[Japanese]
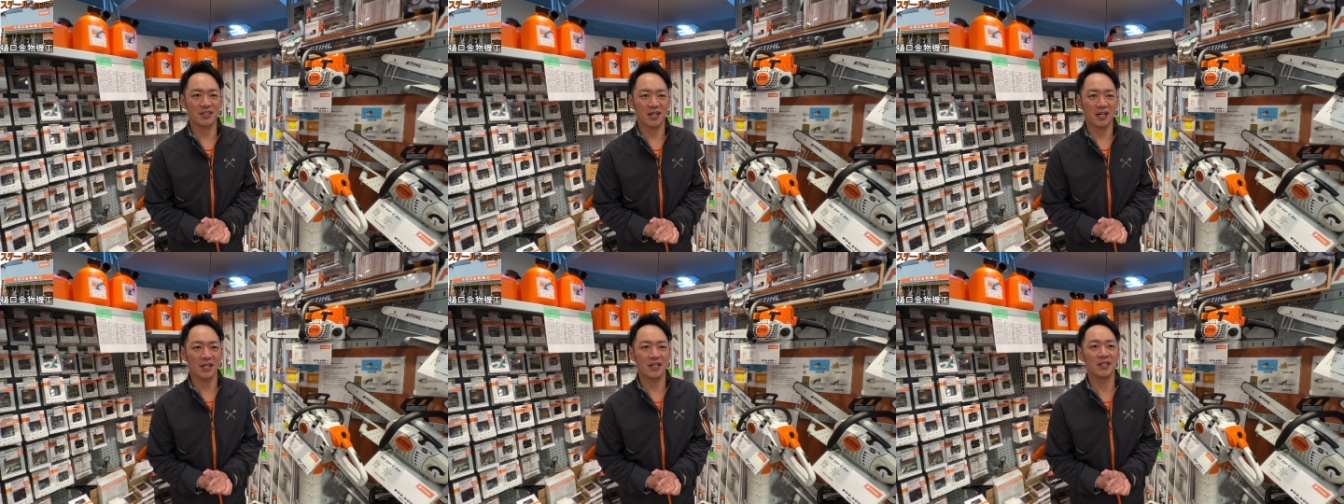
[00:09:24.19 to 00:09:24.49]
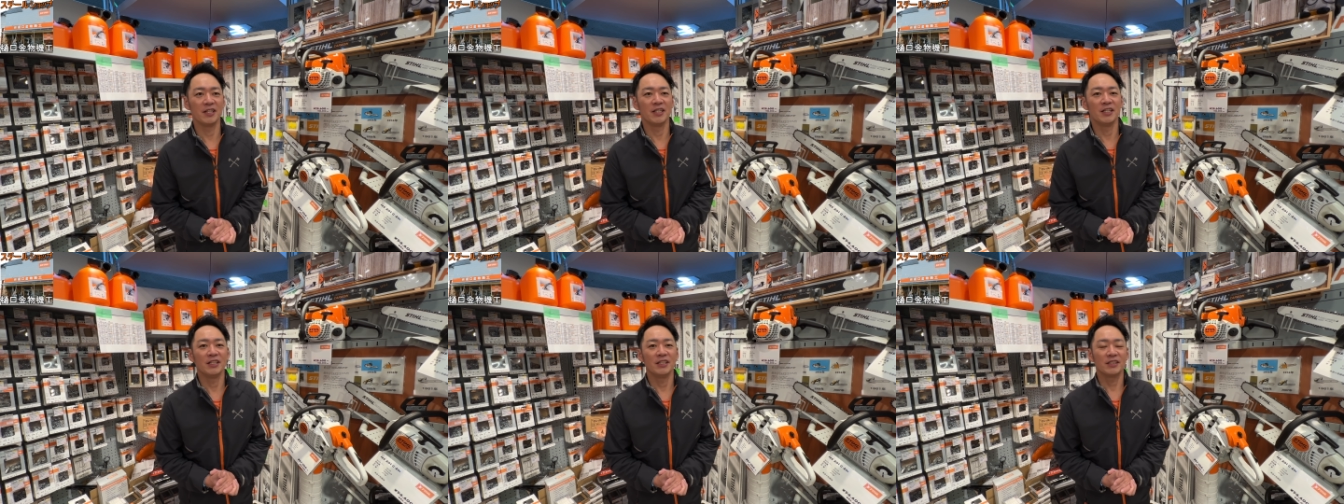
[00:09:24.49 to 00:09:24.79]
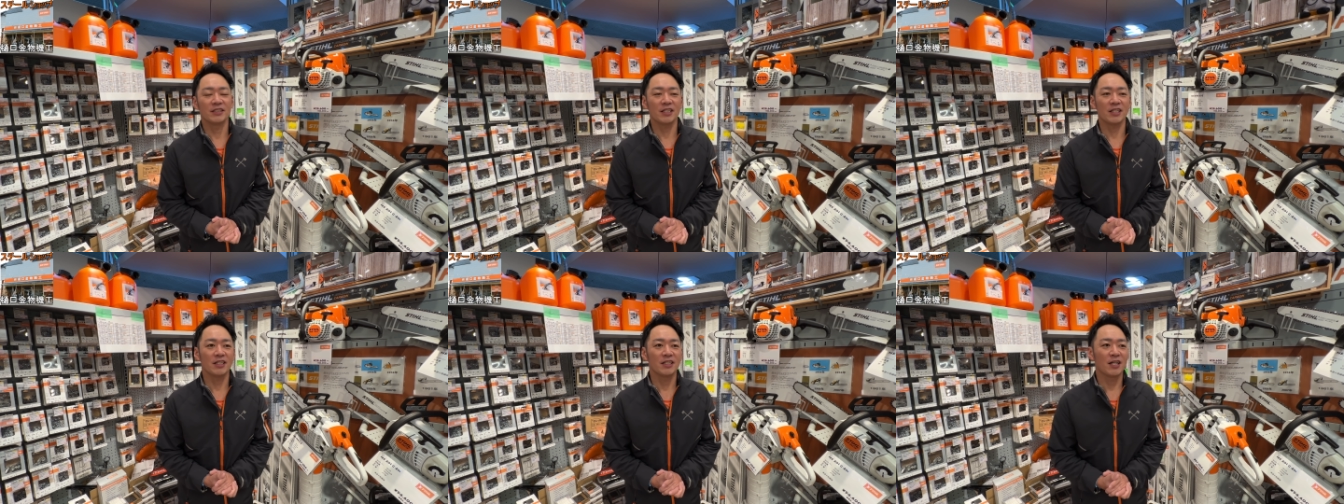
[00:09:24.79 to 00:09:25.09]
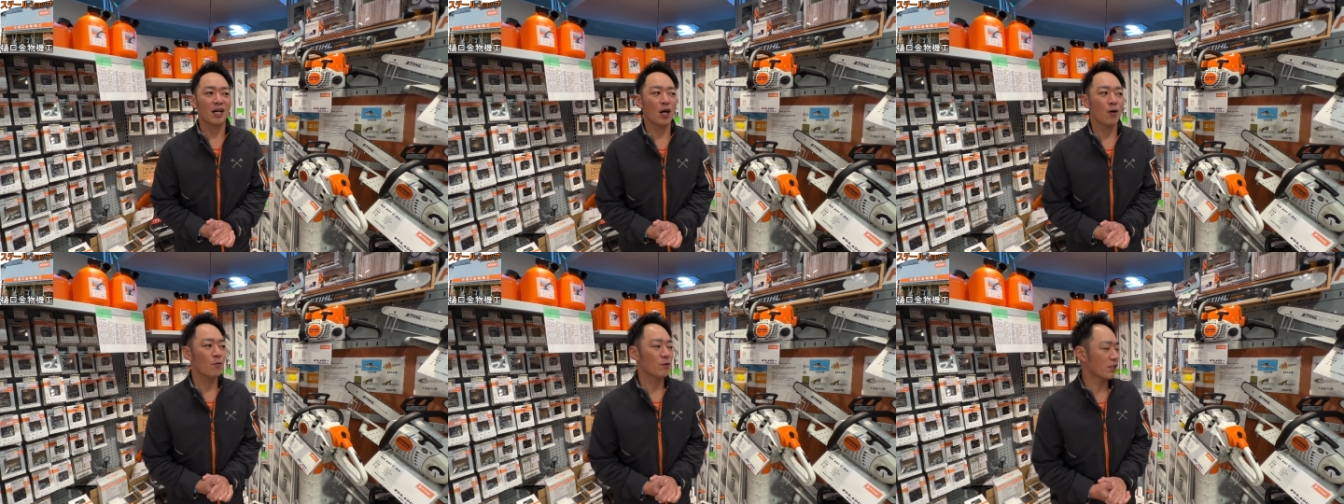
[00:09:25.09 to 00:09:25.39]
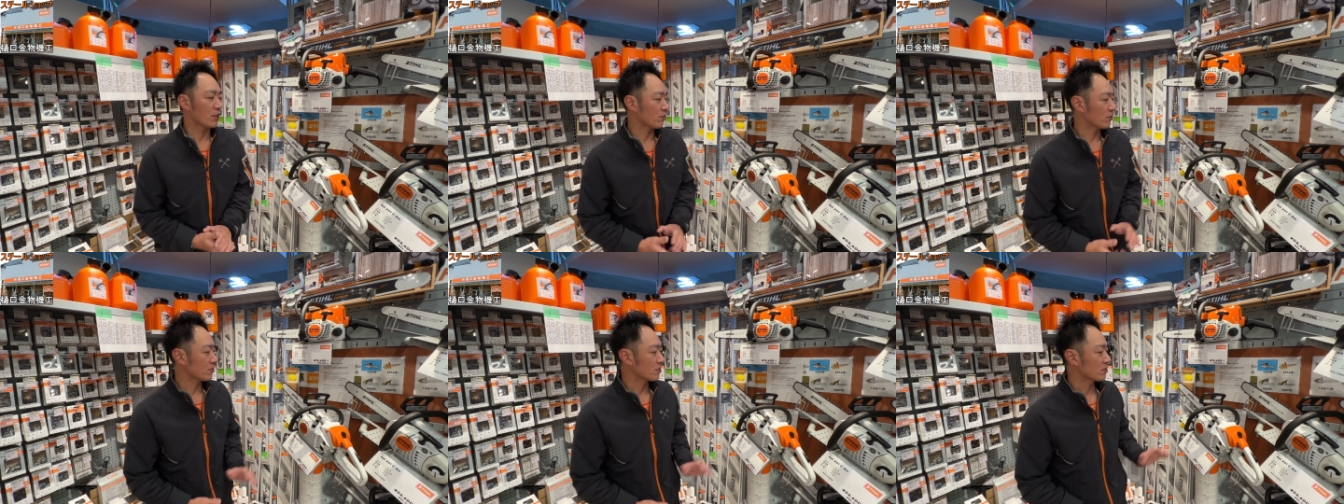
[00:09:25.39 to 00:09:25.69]
はい、で刃も
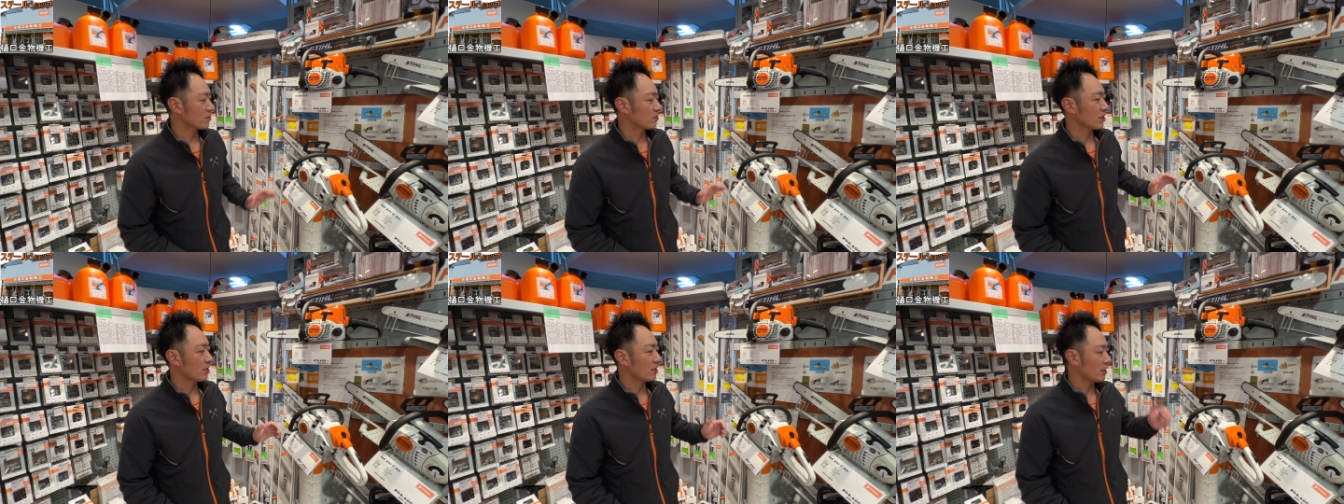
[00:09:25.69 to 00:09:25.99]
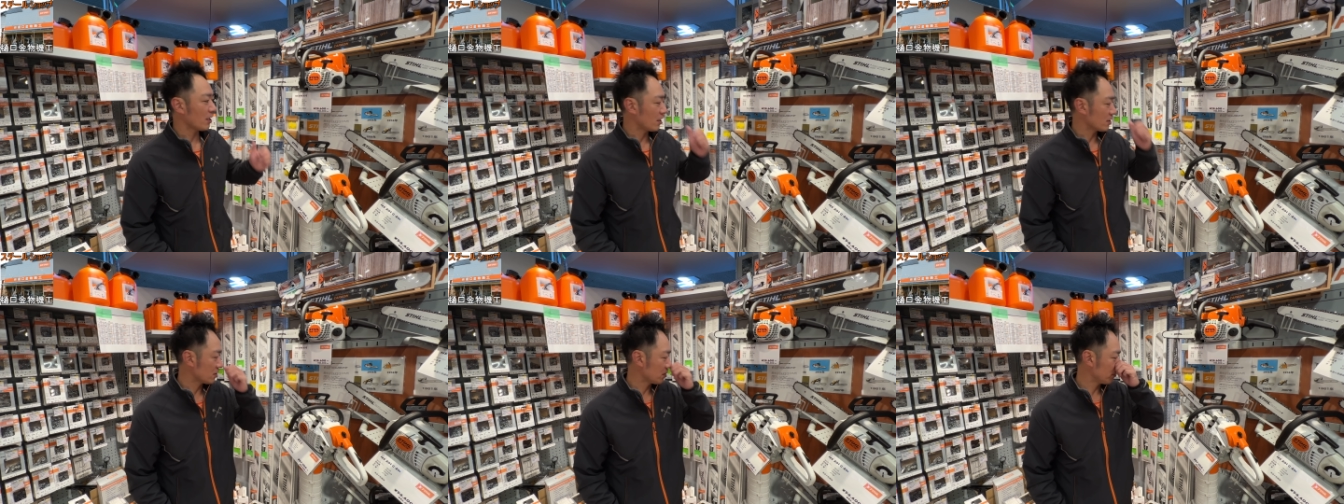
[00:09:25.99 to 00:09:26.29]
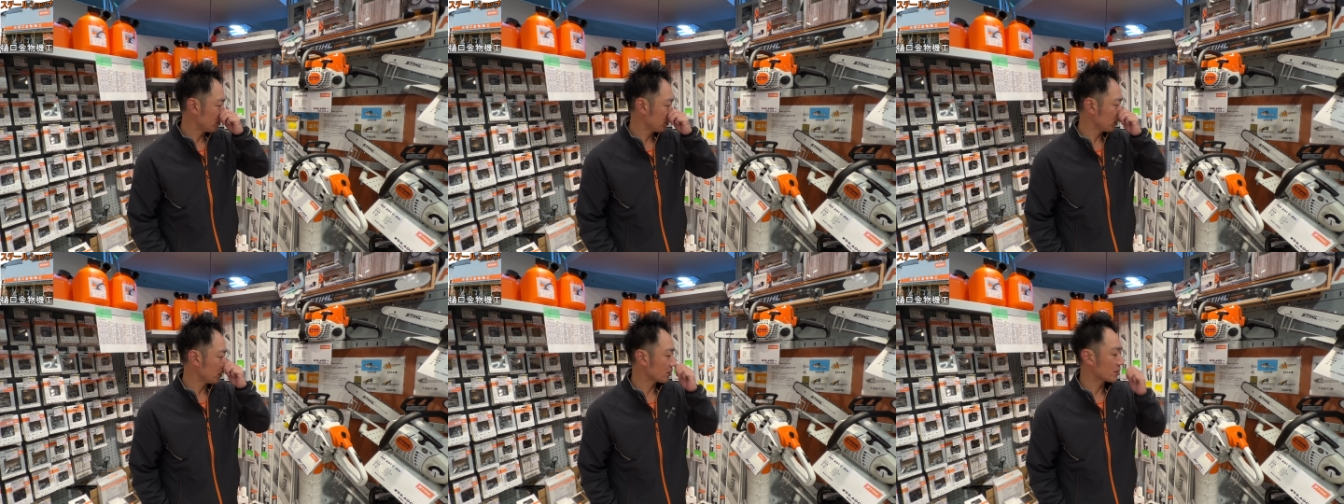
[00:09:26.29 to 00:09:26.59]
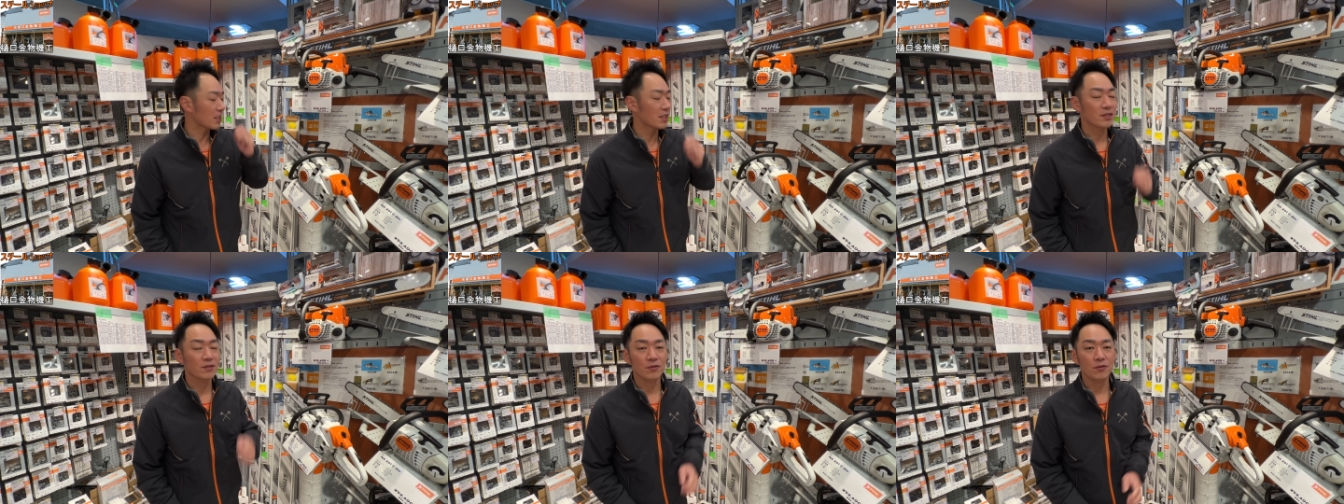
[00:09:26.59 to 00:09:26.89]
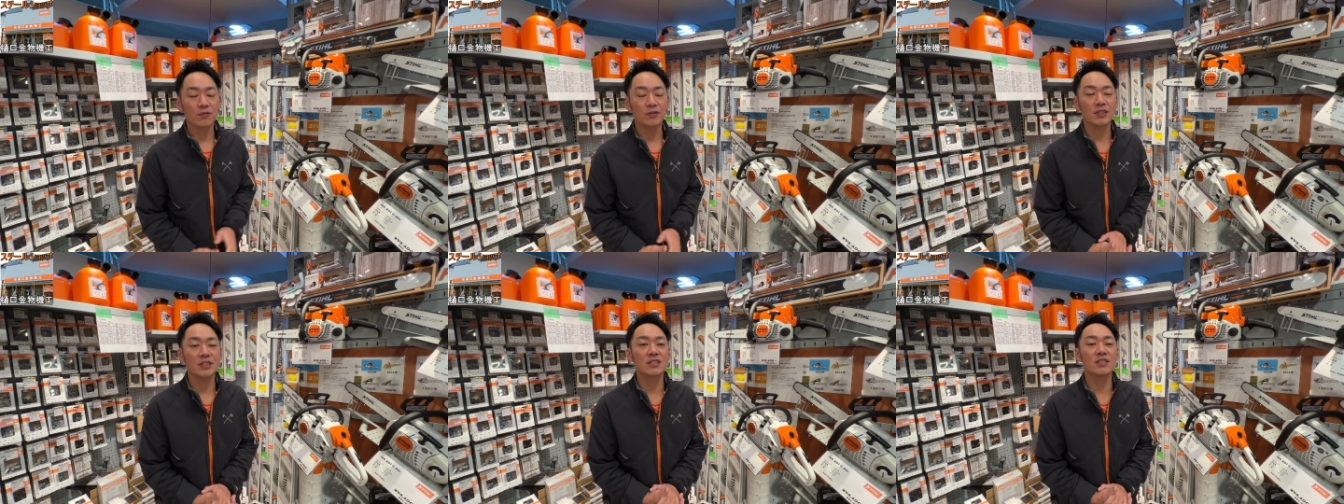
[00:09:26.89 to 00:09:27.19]
ね特徴的ではちぶんのさん
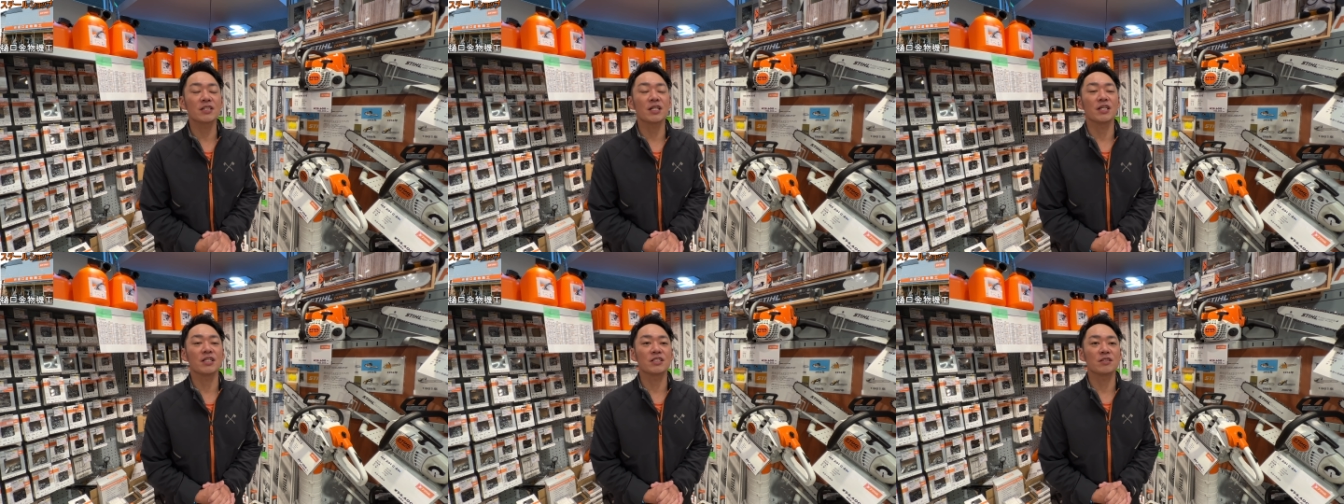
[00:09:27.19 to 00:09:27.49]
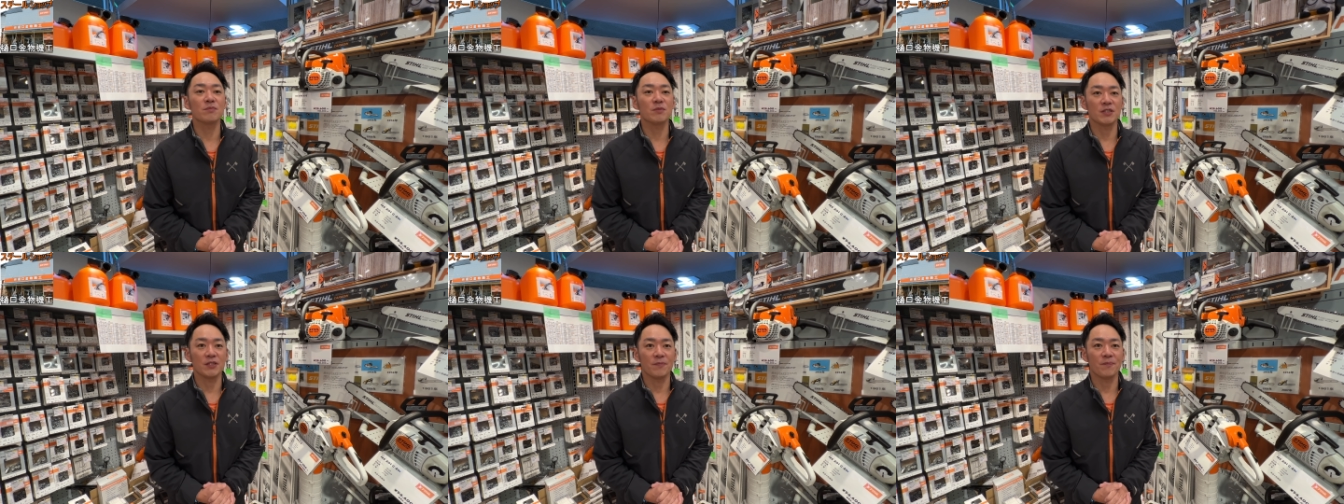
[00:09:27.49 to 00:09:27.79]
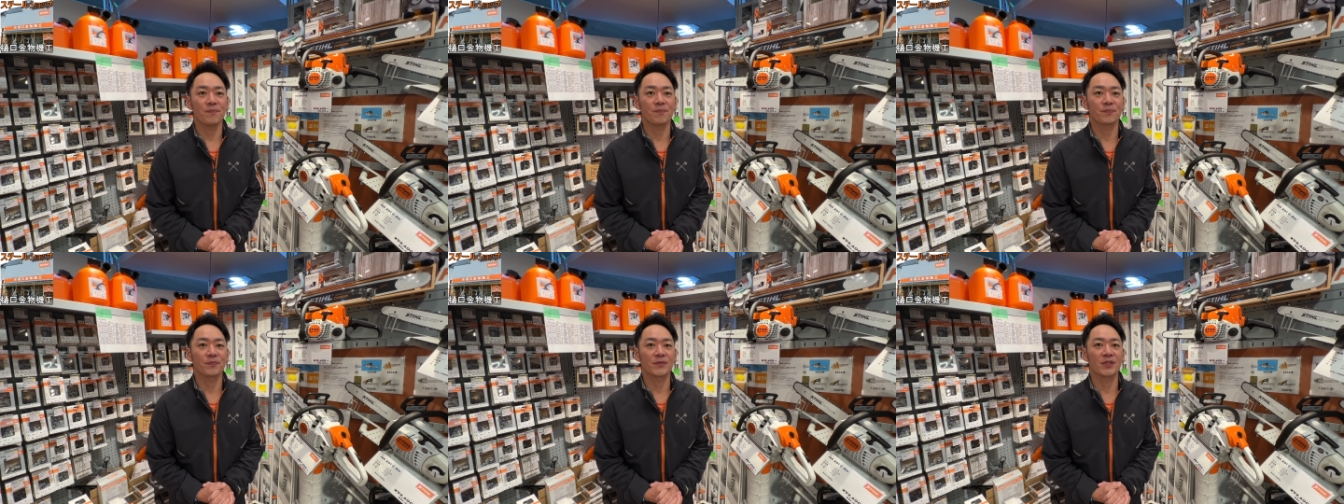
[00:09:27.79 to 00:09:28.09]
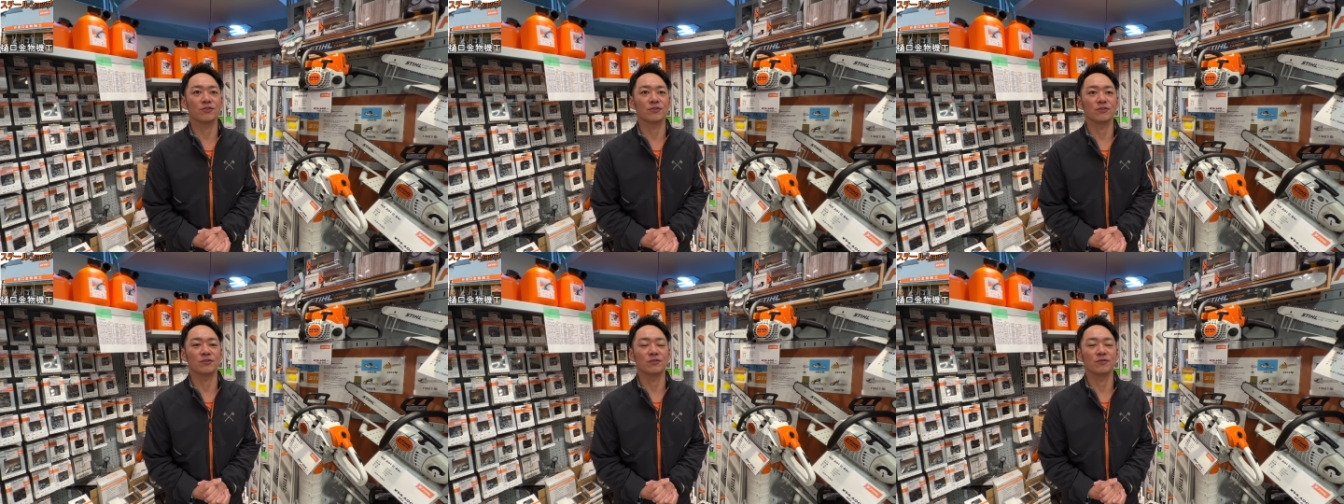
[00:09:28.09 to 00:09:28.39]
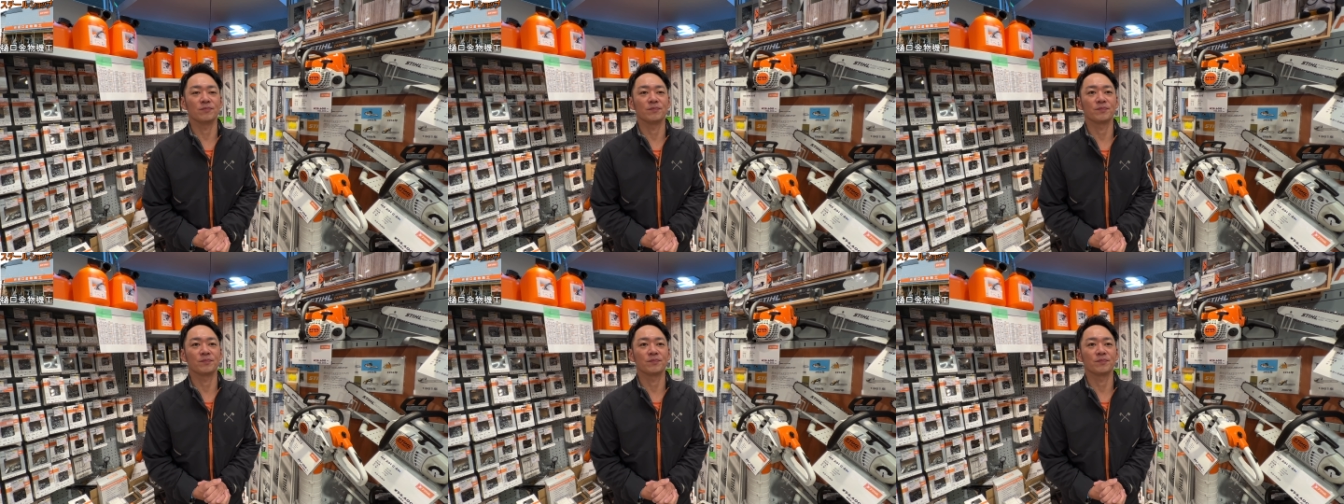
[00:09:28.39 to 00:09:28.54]
の いってんいちミリ 銃、